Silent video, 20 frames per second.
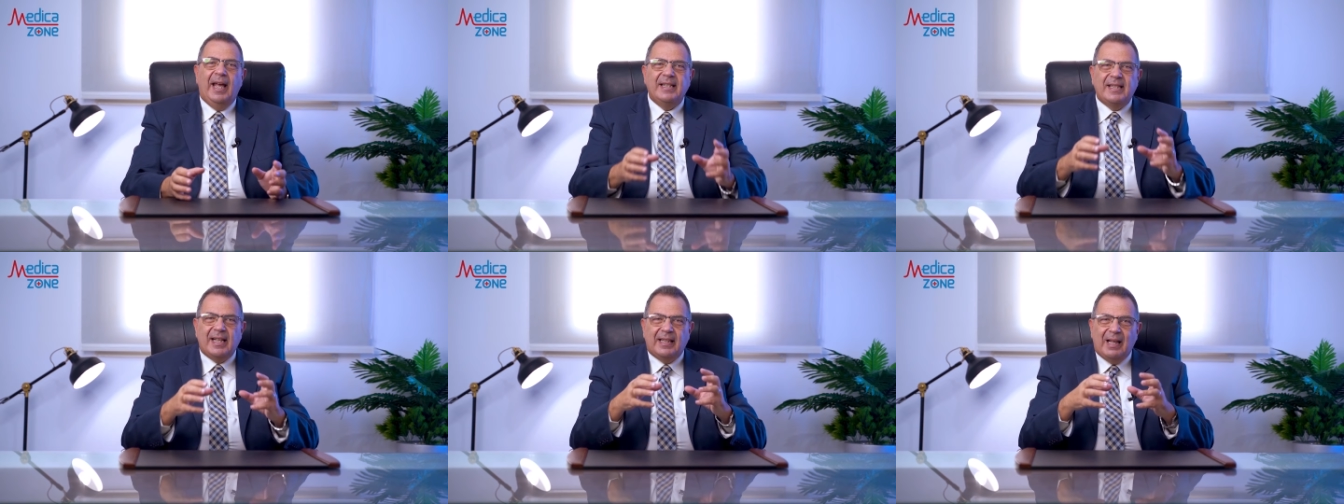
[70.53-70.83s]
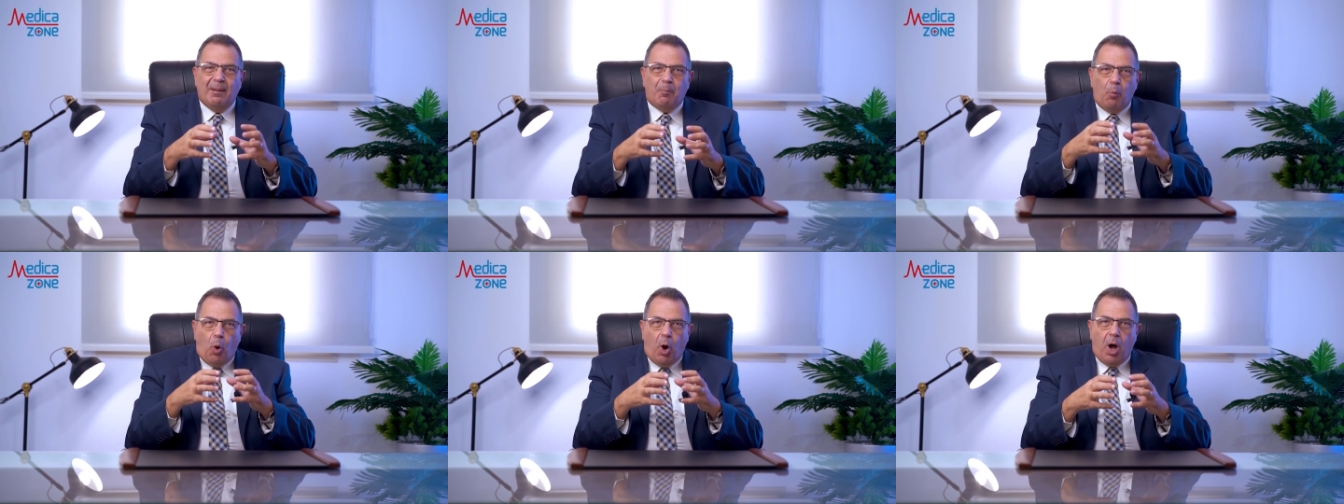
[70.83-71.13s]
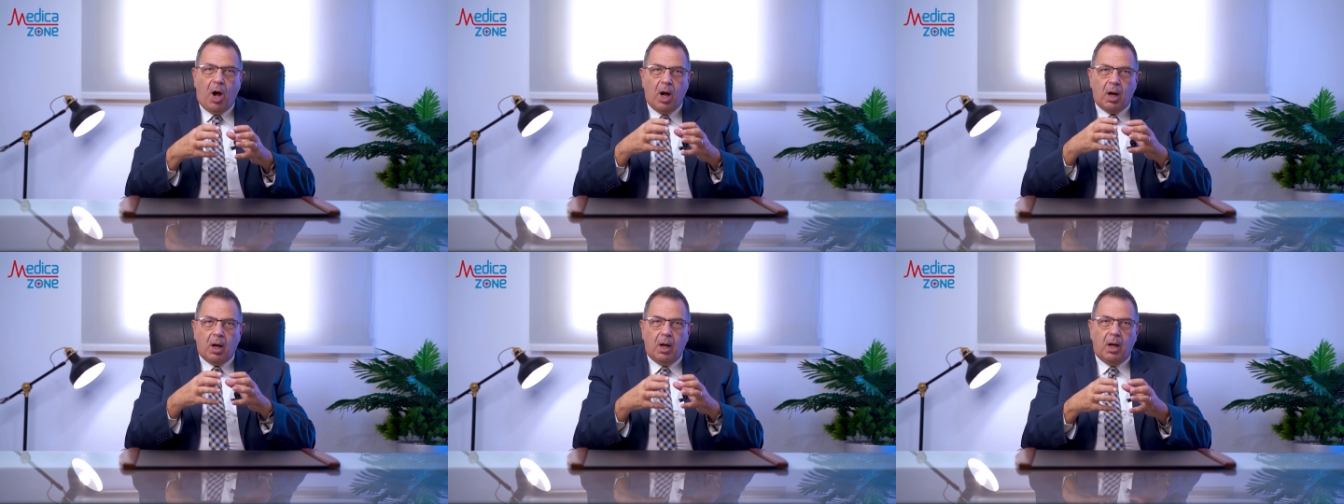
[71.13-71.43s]
اذا ده
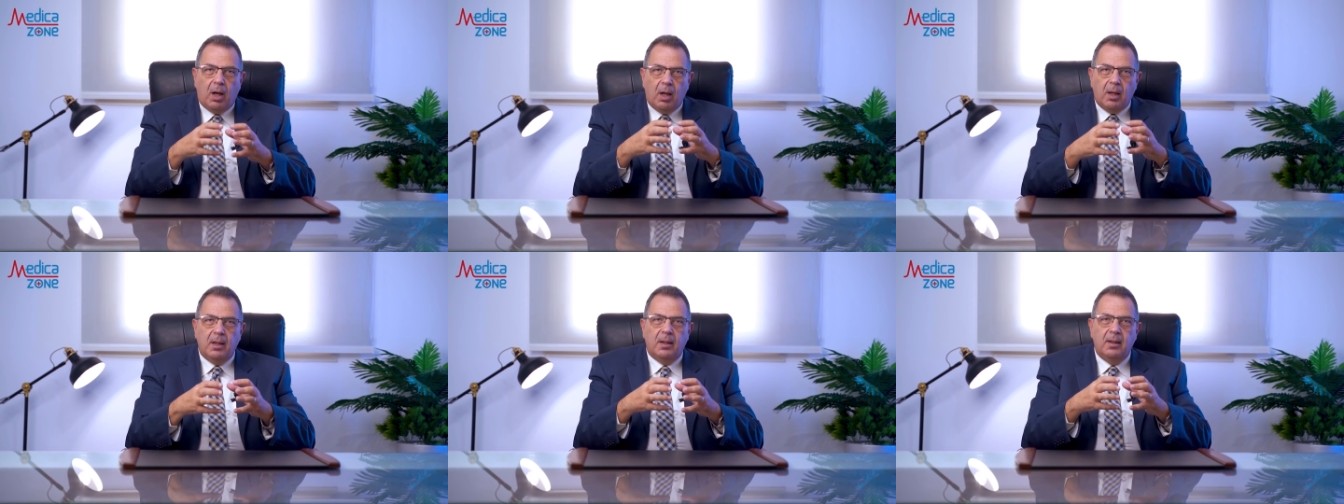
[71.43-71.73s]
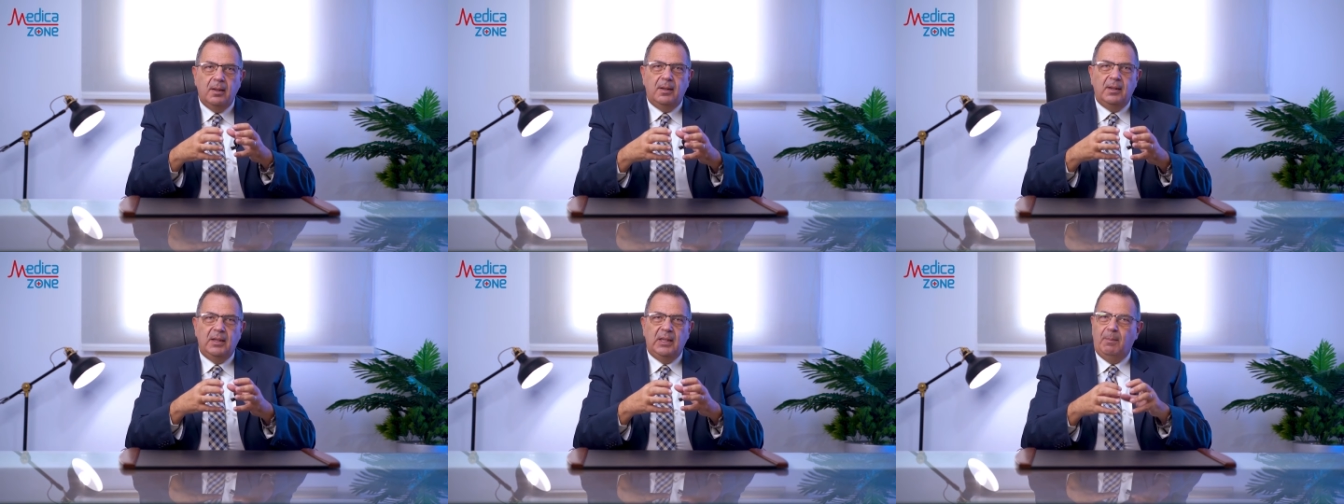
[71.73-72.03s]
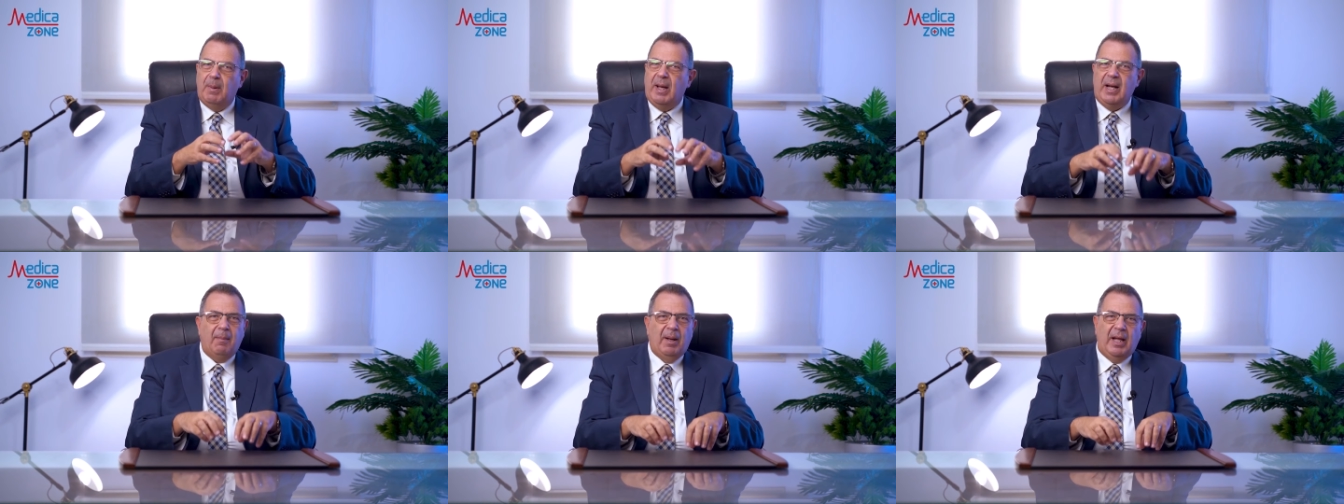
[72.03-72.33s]
محقق
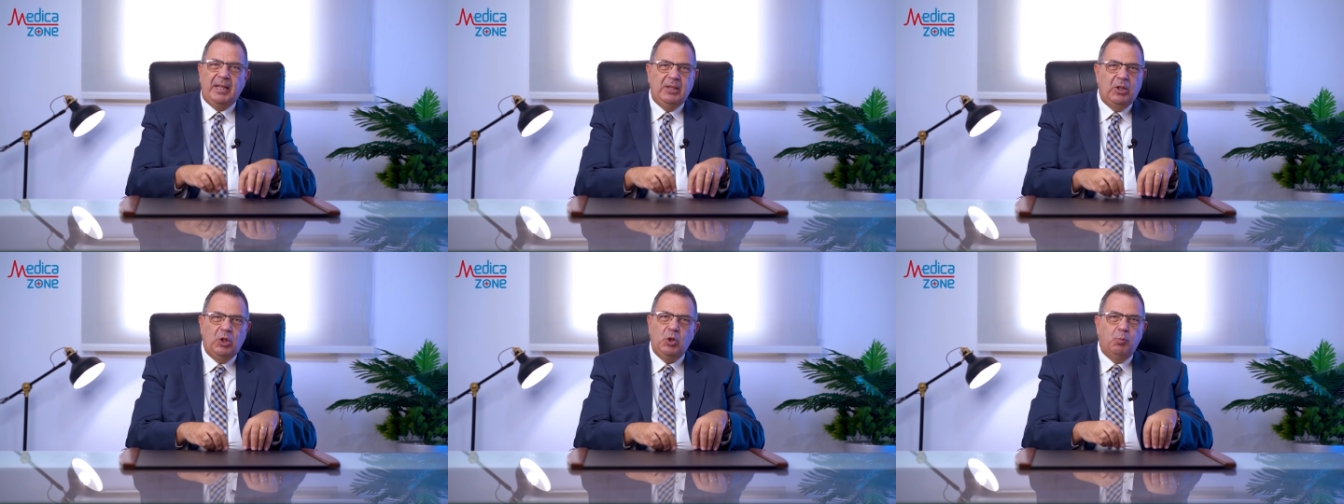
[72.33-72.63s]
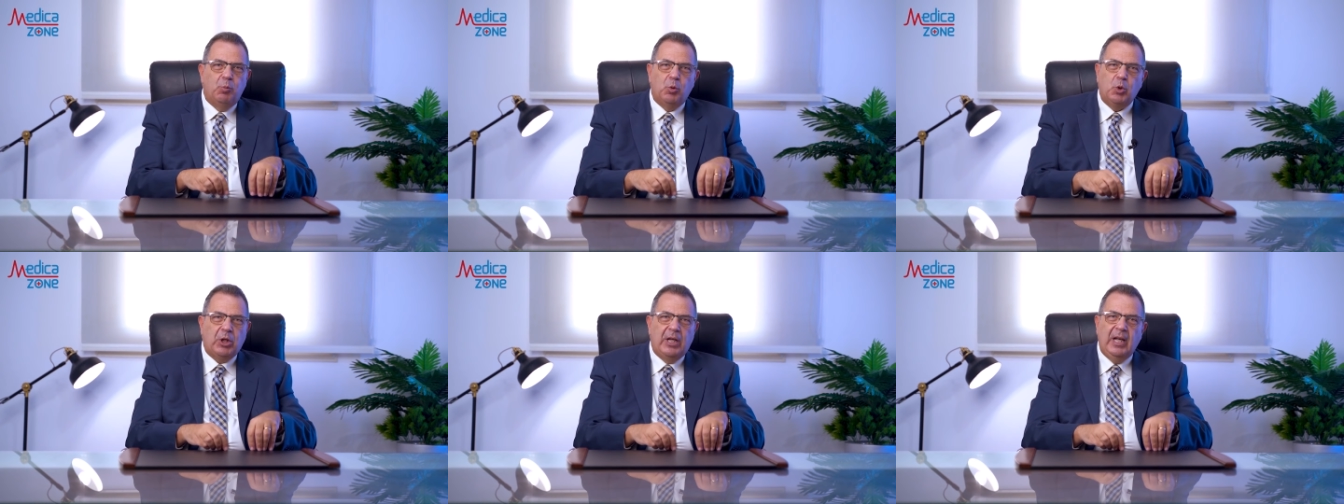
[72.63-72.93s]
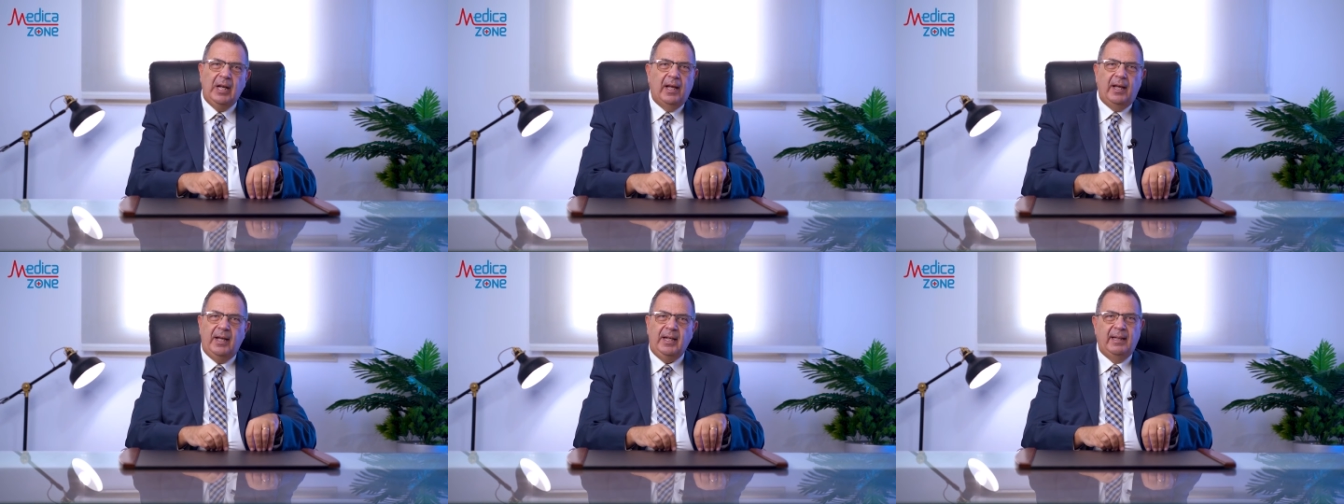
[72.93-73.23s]
يبقى انا ما عنديش
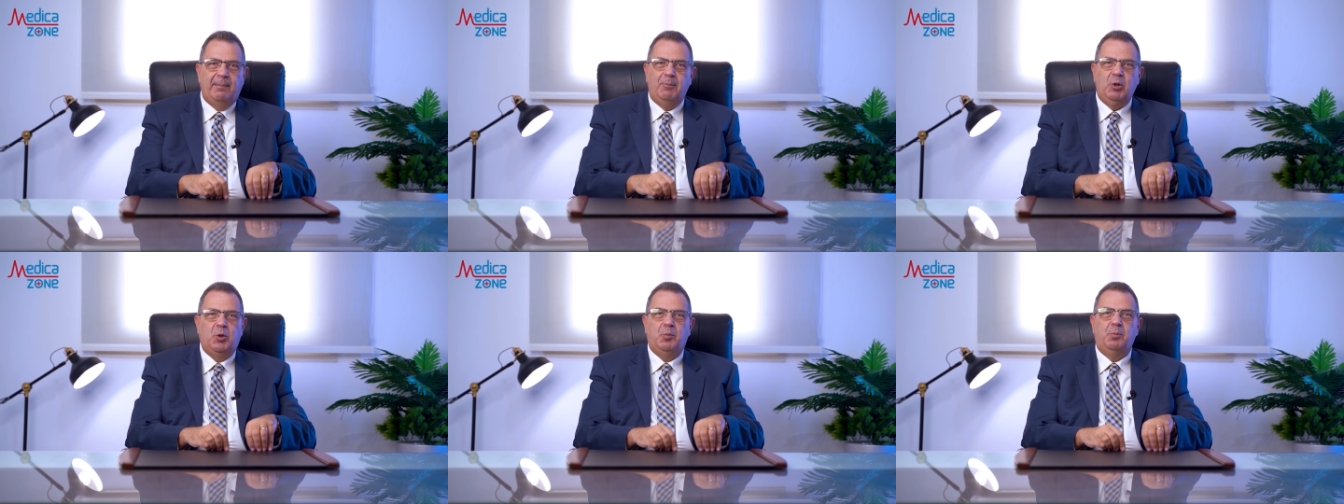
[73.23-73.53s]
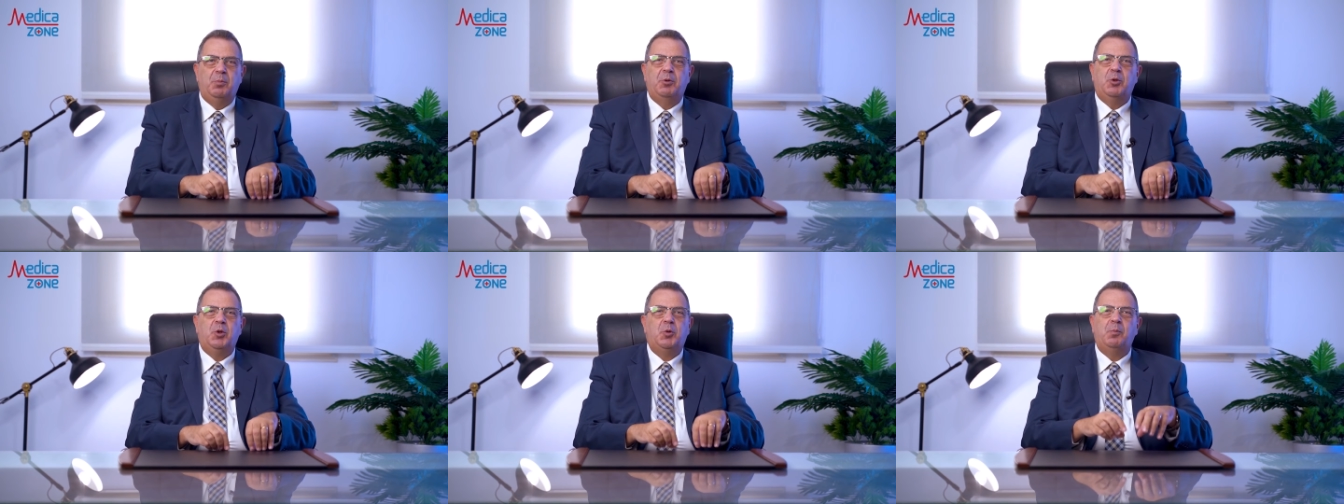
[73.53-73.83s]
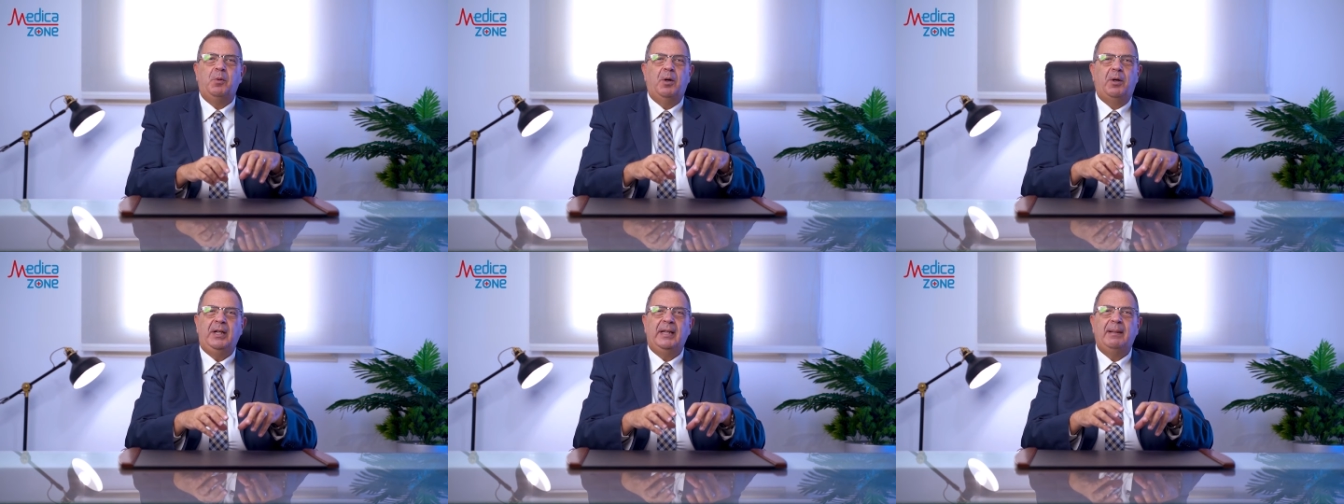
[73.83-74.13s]
مشكله احنا مش
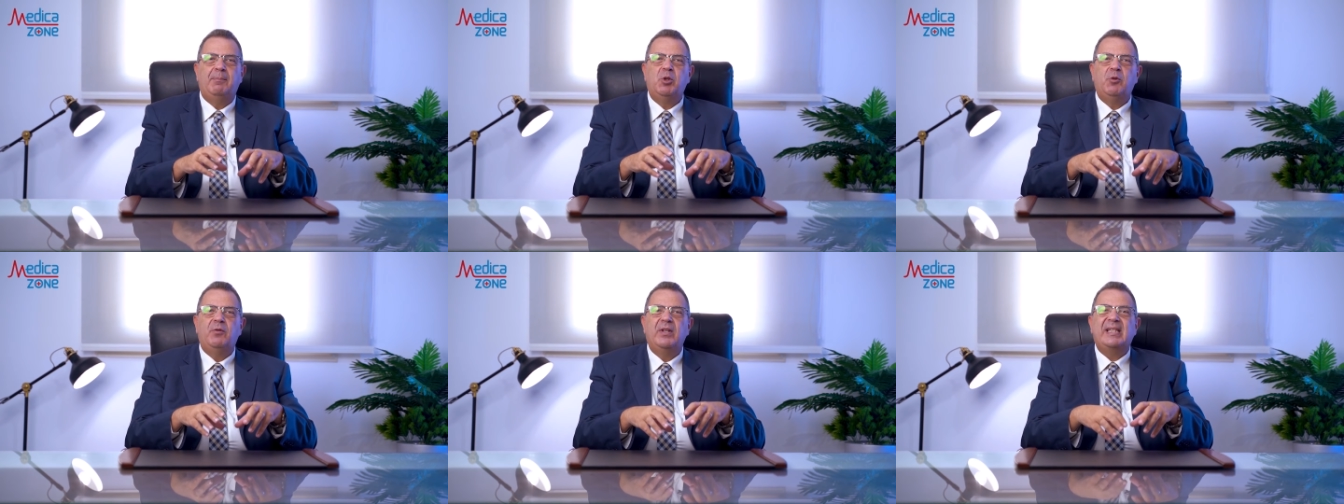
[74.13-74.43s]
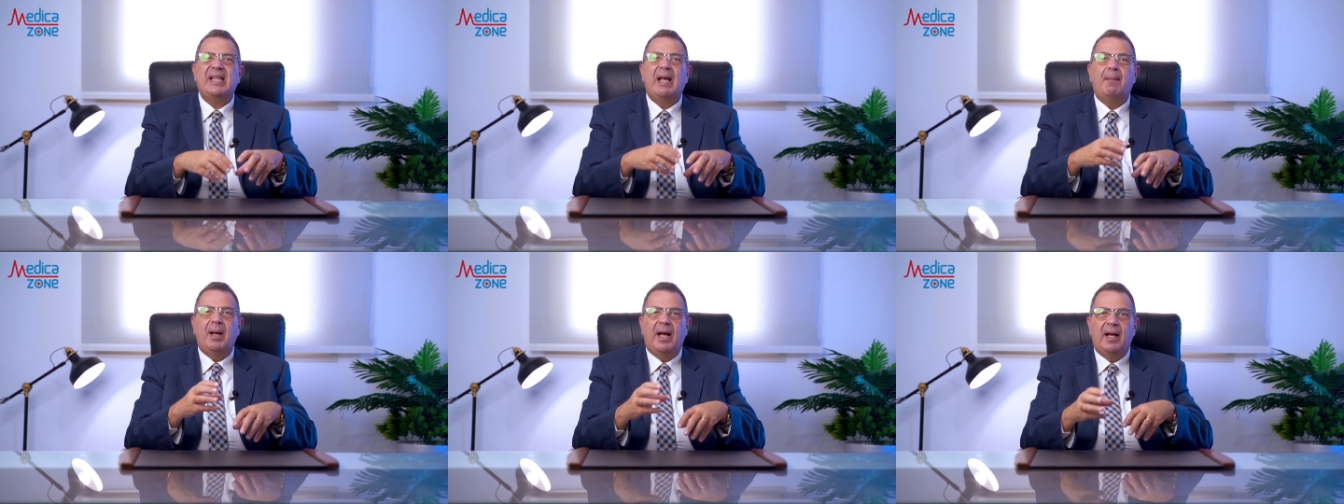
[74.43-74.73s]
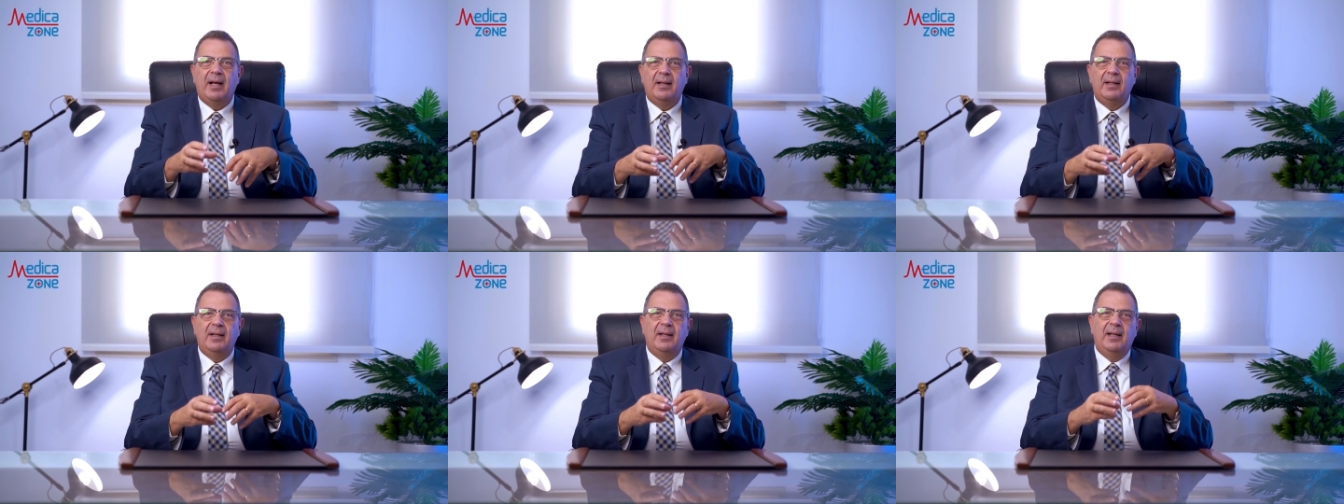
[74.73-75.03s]
مش ما احنا مش في سبق